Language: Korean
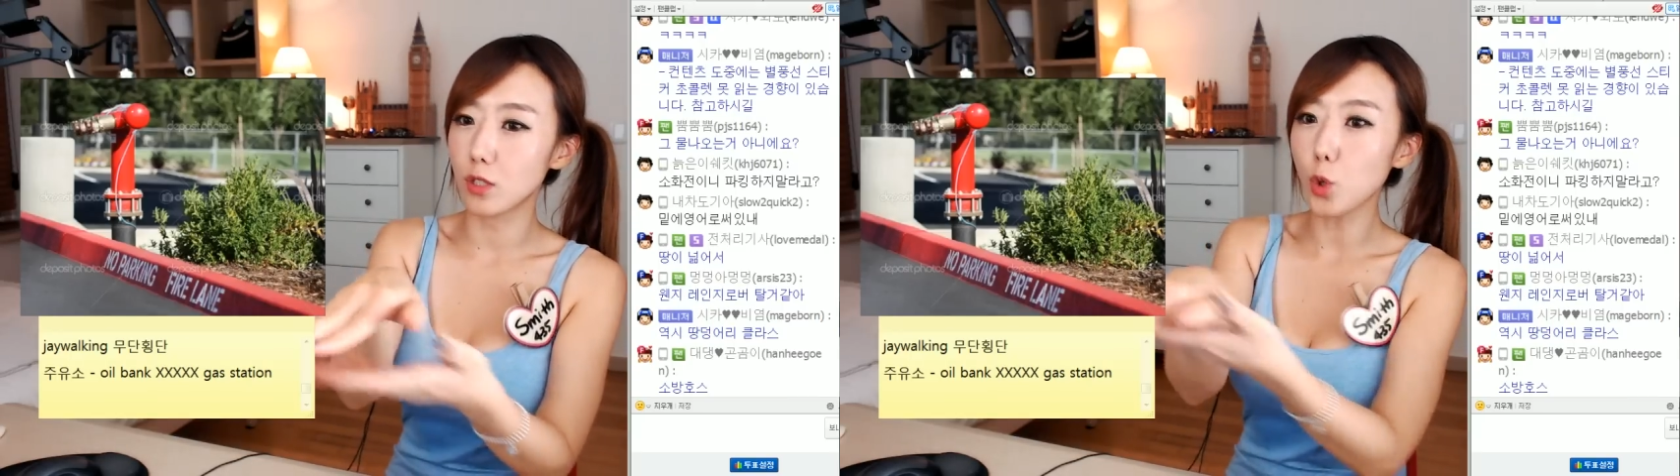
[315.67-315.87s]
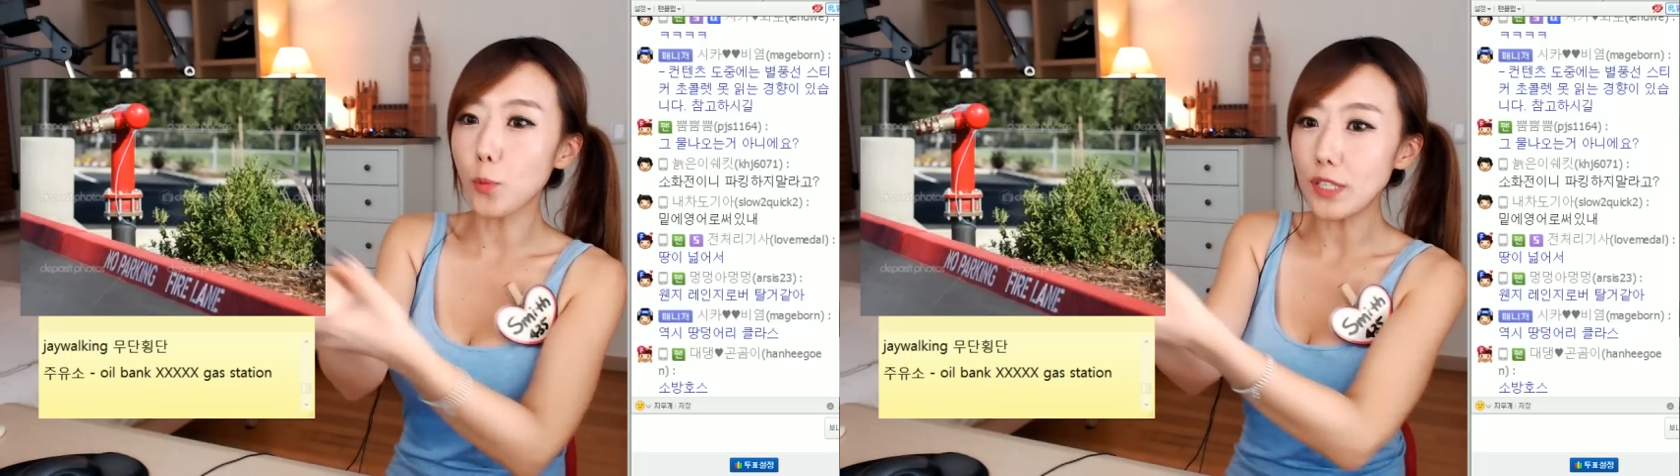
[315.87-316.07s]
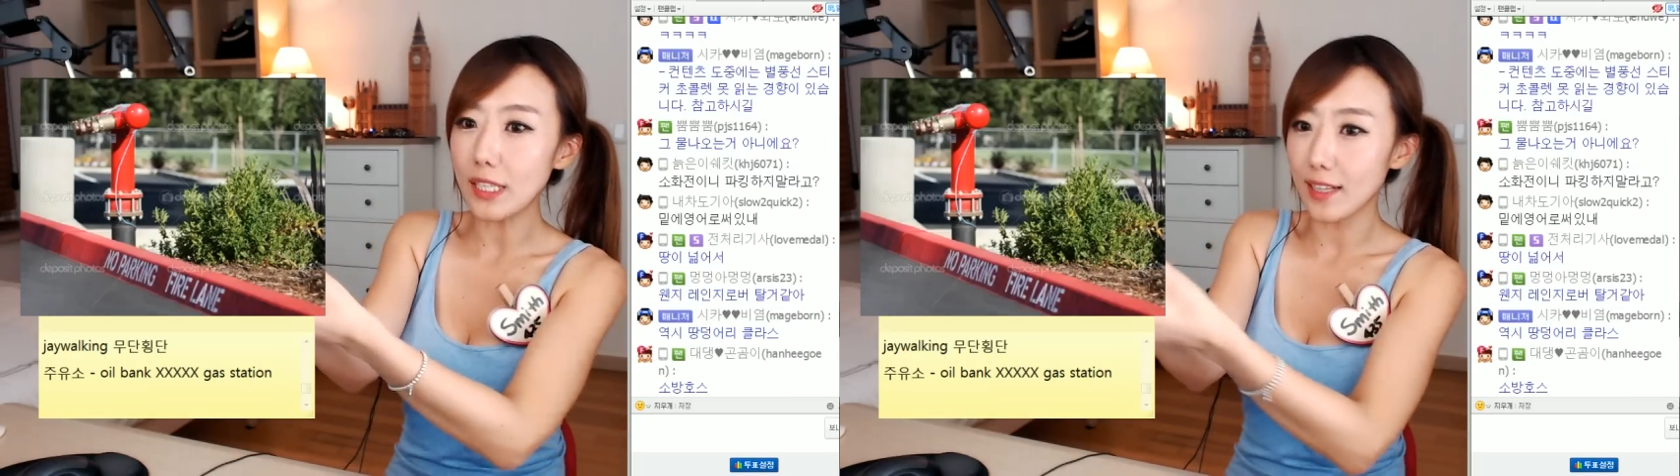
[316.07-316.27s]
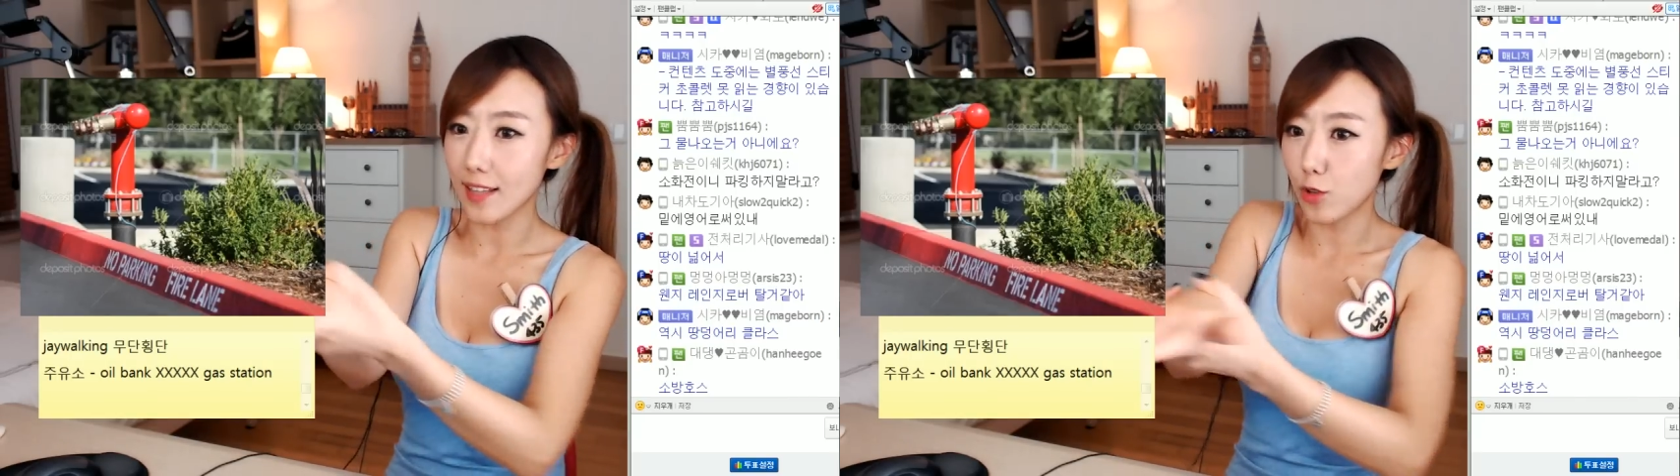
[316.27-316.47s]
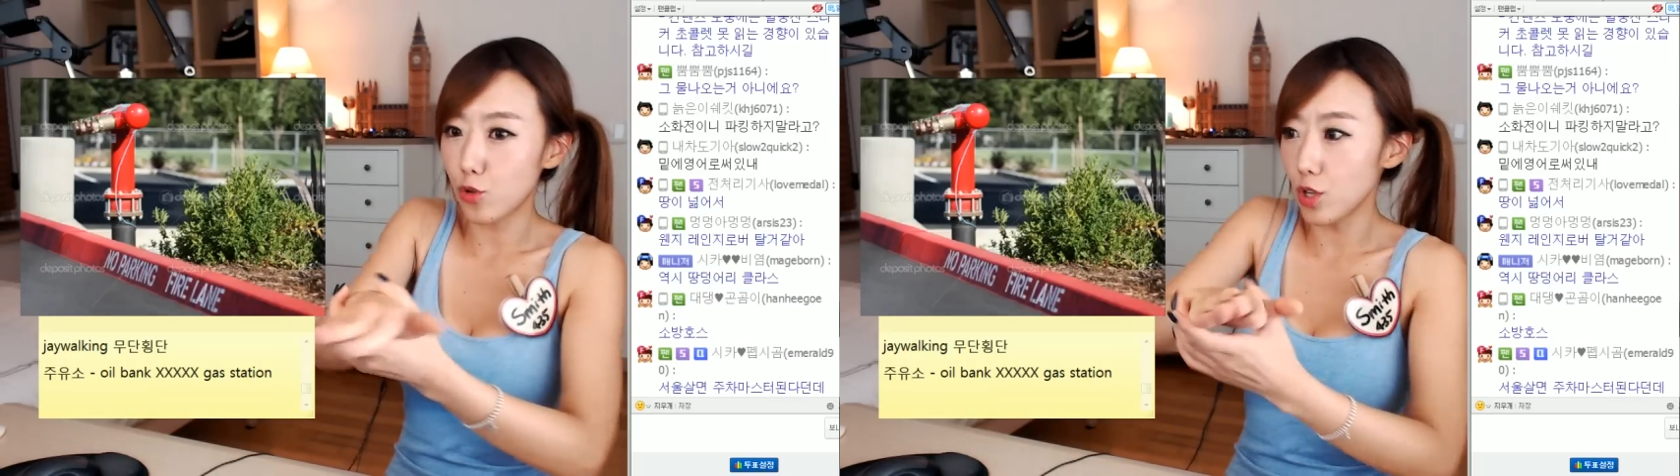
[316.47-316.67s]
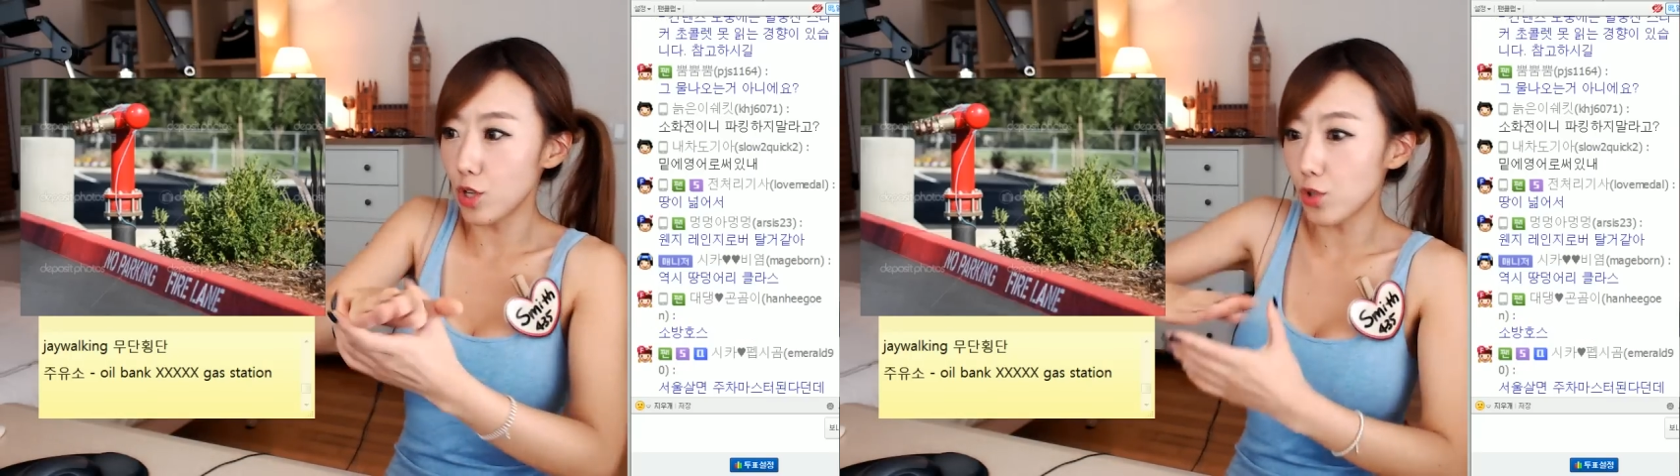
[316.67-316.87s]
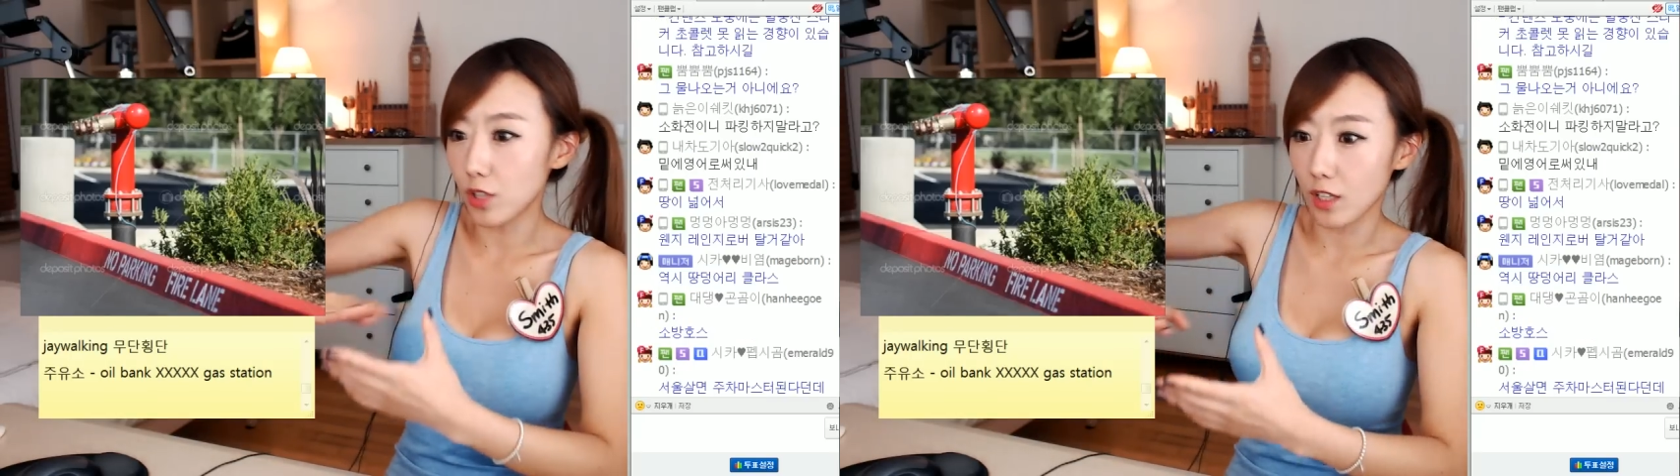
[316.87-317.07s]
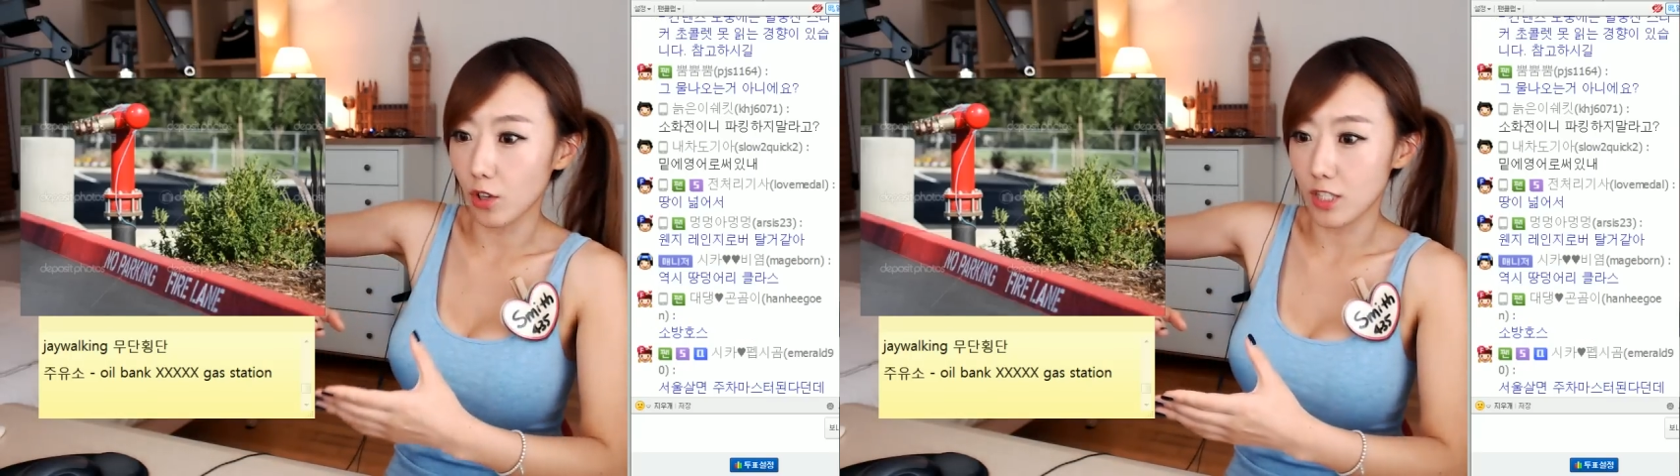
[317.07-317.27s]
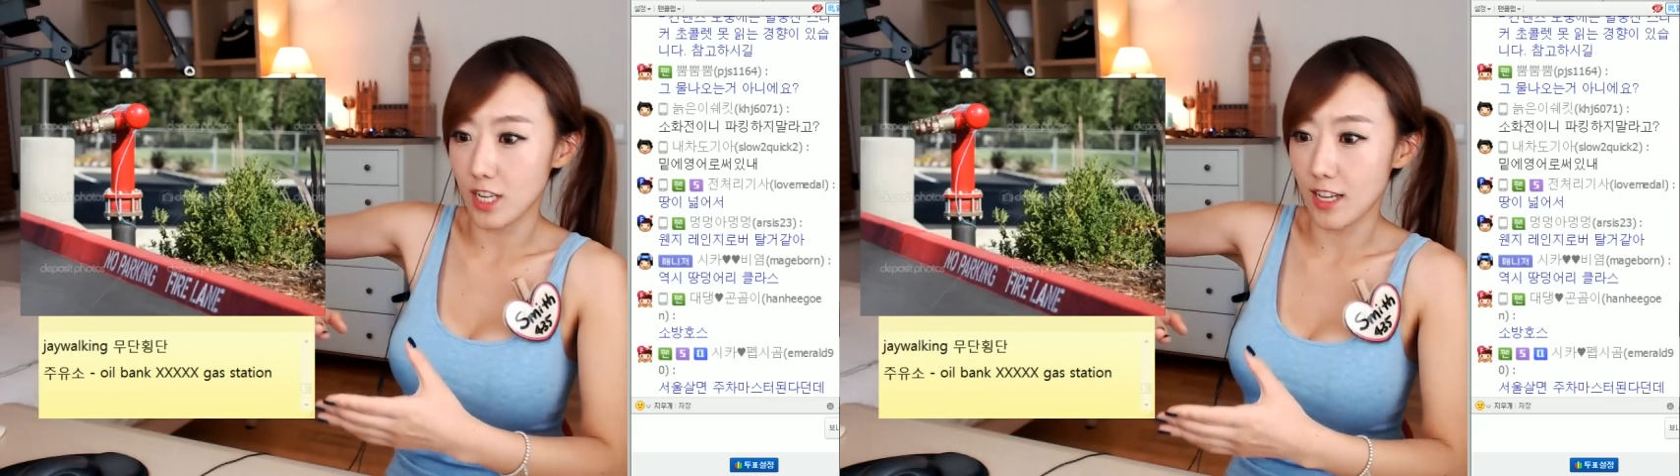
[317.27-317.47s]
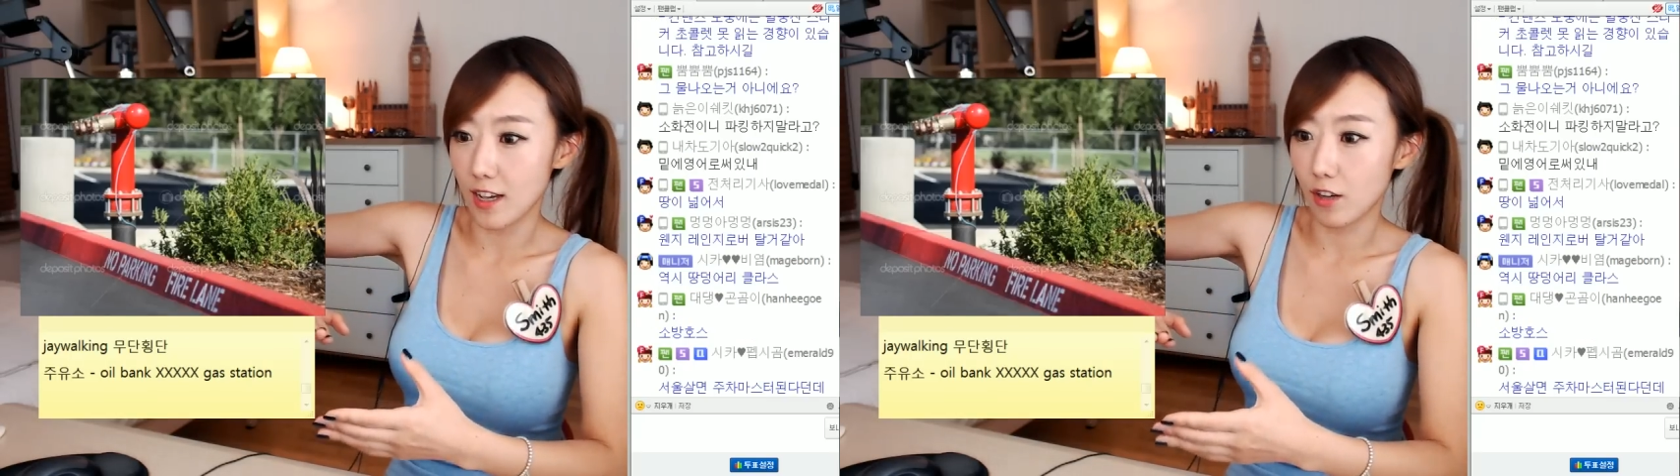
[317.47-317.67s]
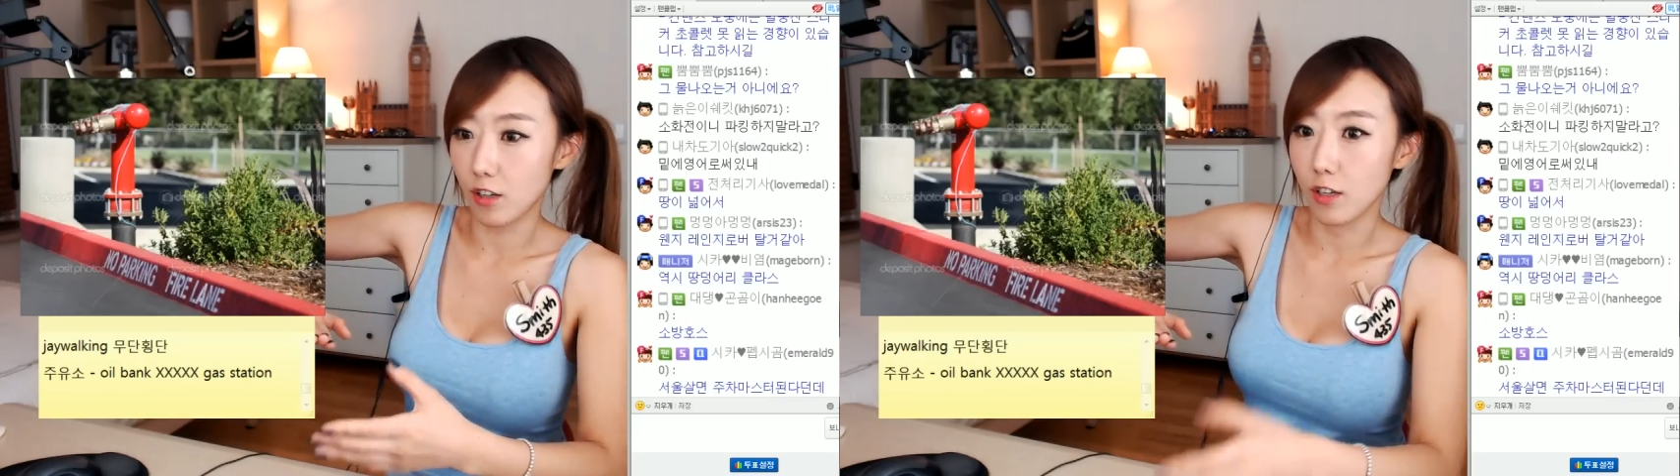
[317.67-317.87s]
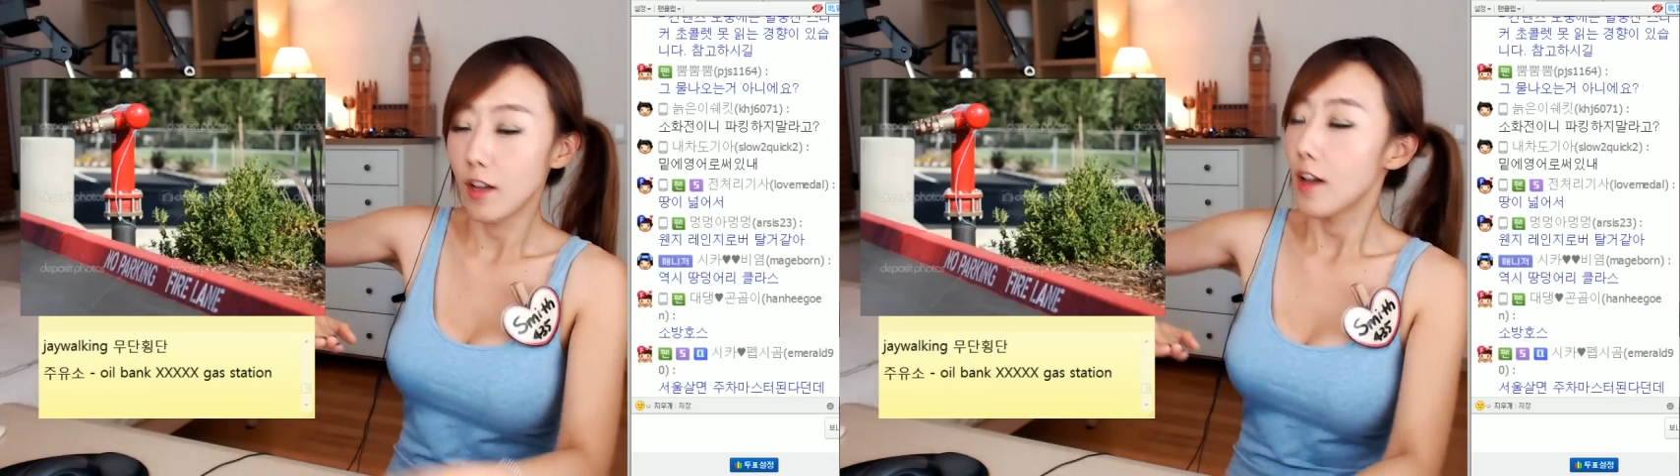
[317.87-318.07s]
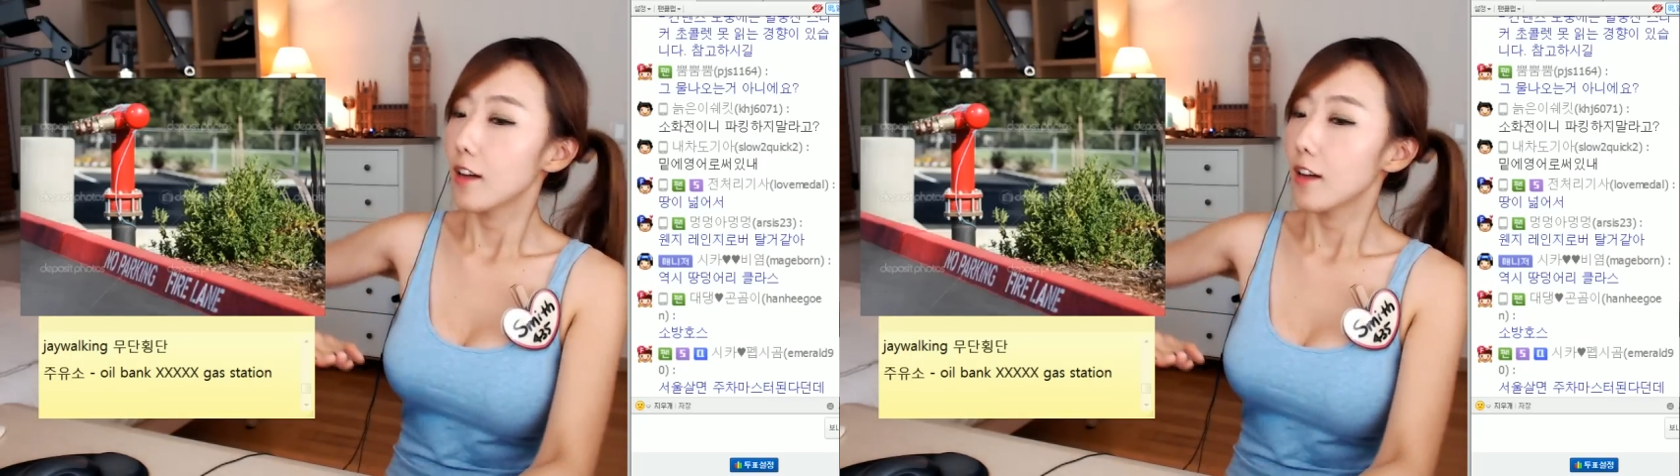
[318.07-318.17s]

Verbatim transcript: 좁으니까 다 뒤로 이렇게 넣잖아요.